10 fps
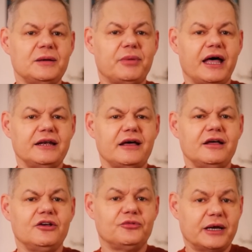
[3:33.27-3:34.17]
Bei einer
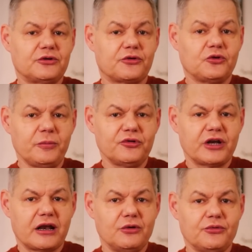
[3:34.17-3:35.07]

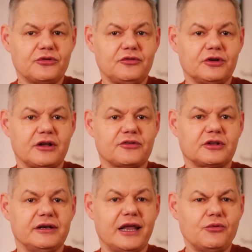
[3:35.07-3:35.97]
spektroskopischen Analyse wird
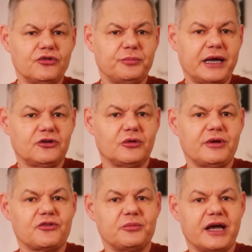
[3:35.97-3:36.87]
das genaue Spektrum
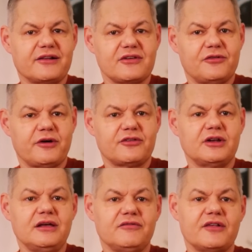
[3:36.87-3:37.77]
des Objekts erfasst,